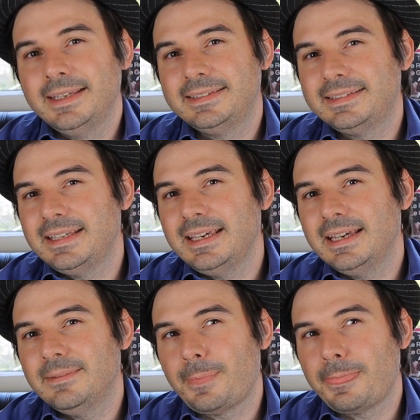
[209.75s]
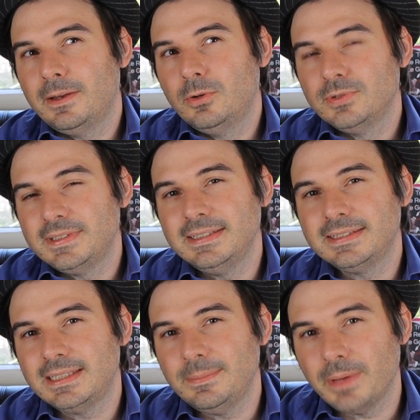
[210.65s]
C'est aussi
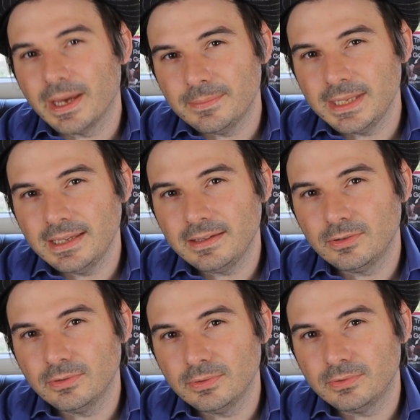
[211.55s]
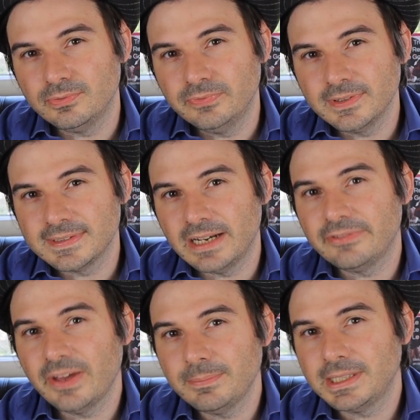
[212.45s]
ce qui permet que souvent c'est la
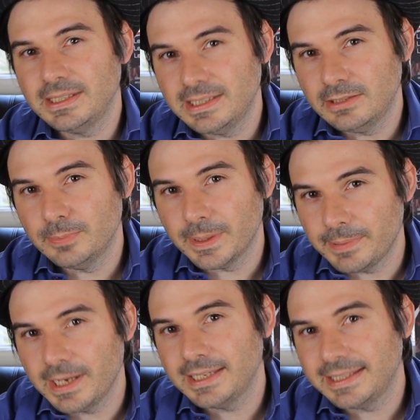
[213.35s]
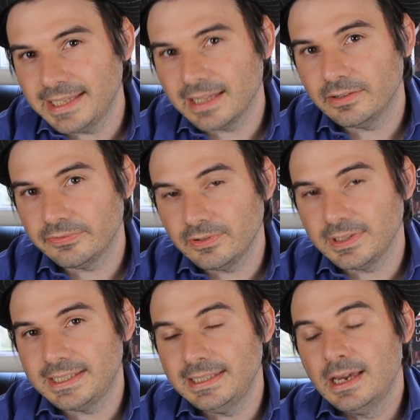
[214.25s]
femme qui quitte le papa et qui garde l'enfant
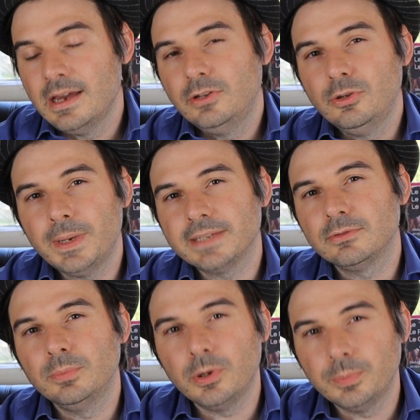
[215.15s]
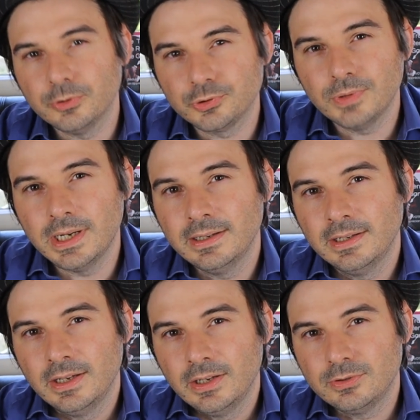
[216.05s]
et qui, de par son propre choix,
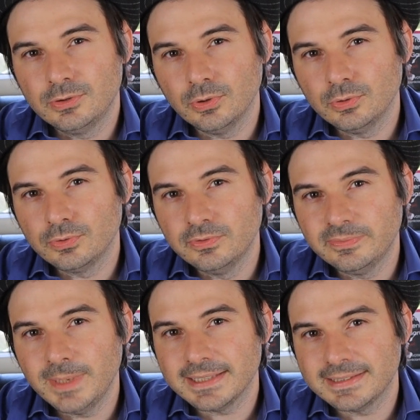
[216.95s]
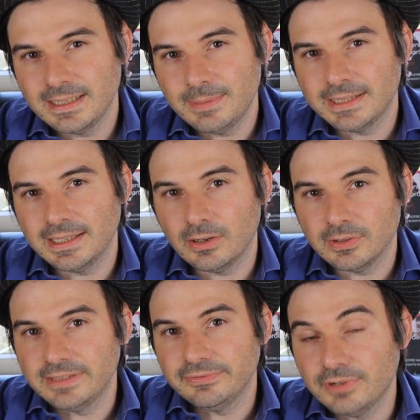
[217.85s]
se retrouve mère célibataire. Alors
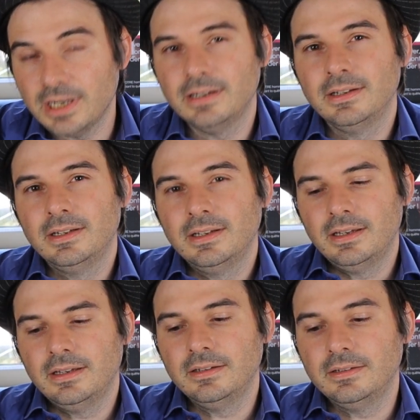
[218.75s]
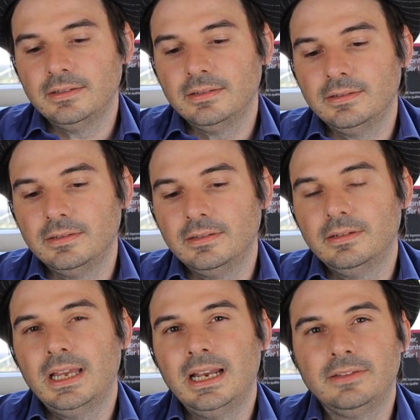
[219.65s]
des fois, euh,
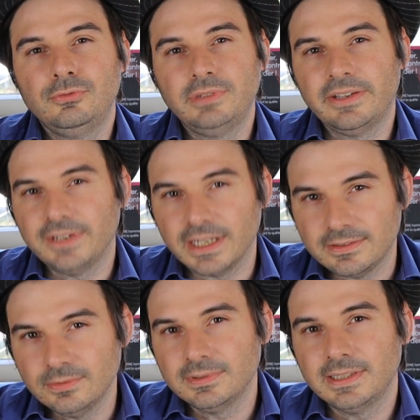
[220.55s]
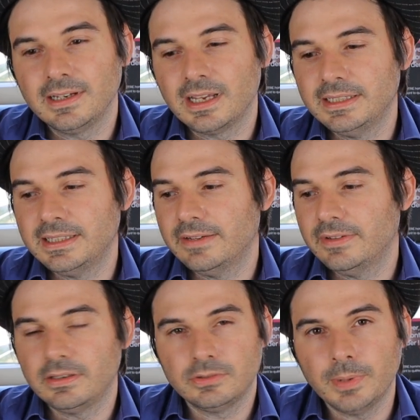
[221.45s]
elle a tout à fait raison, c'est-à-dire qu'elle était
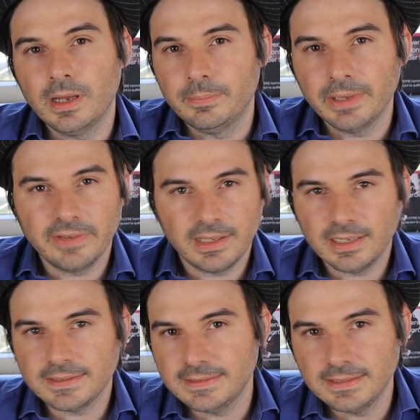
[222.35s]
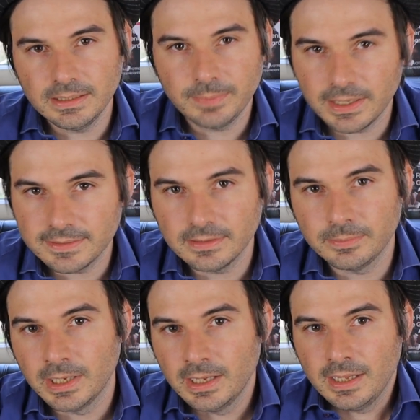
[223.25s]
avec, je sais pas, un pervers narcissique par
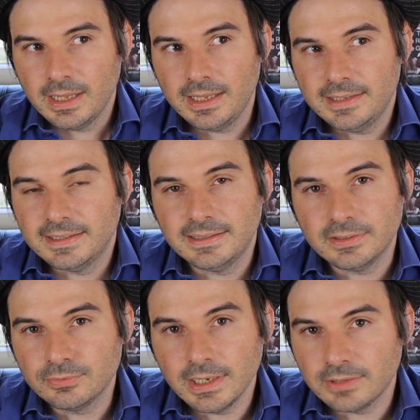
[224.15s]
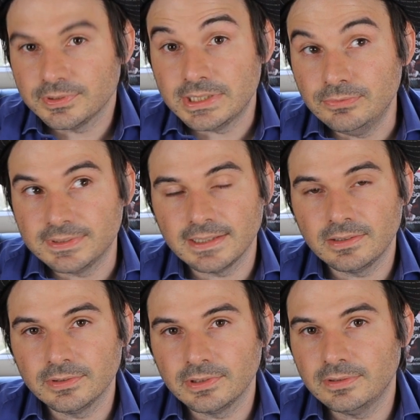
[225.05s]
exemple, et c'était soit elle continue
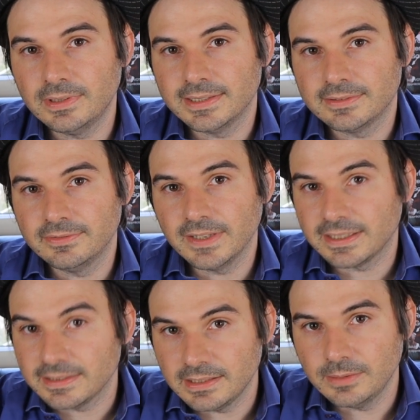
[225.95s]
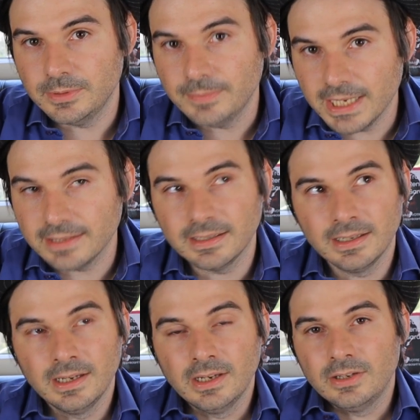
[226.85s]
50 ans à se faire traiter comme une merde,
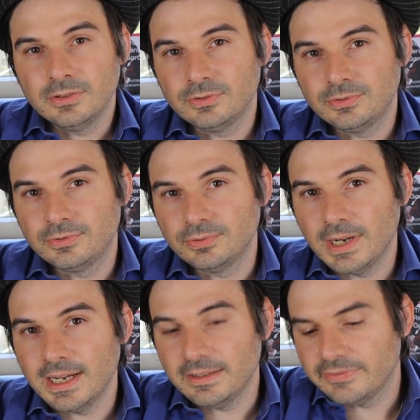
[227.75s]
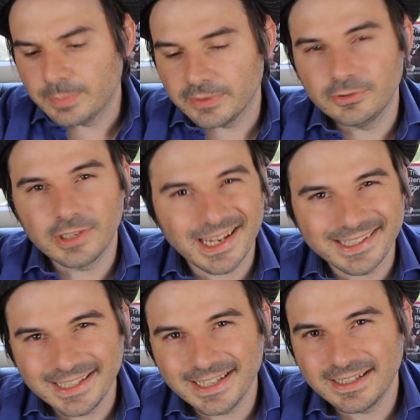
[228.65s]
soit elle fait preuve de
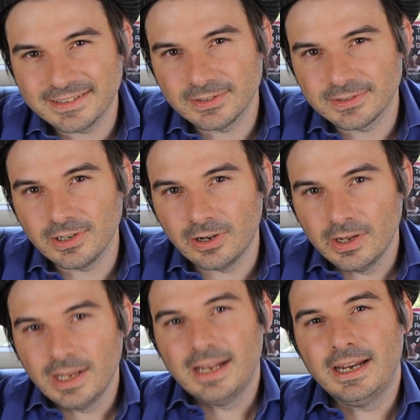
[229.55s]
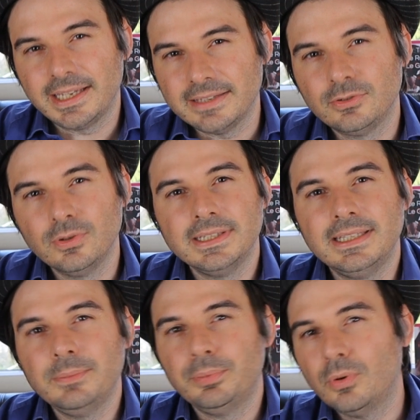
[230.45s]
caractère et elle s'en sort. La question
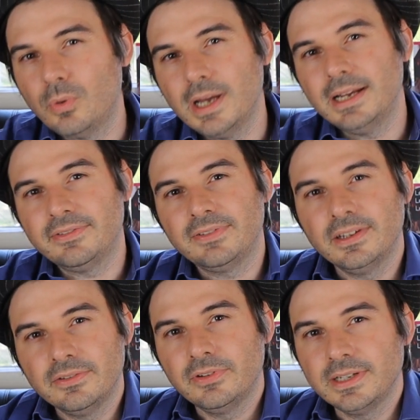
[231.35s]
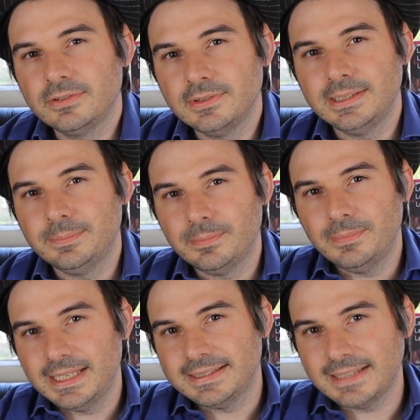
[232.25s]
était pourquoi elle a fait un enfant avec ce type.
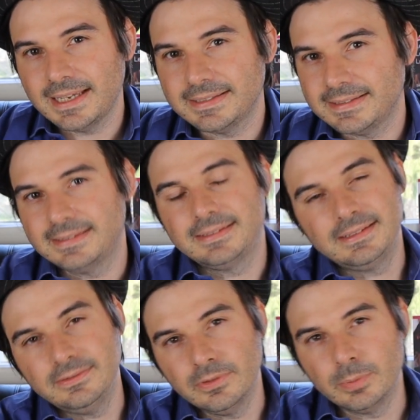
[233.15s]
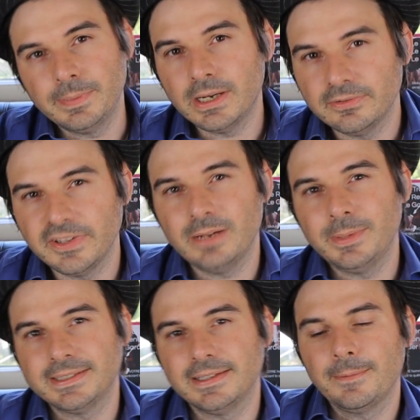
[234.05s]
Mais ça, si vous on peut pas refaire le
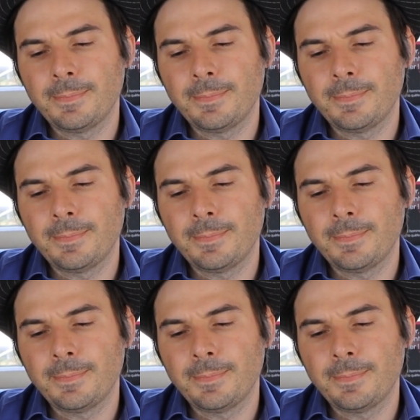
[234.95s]
passé.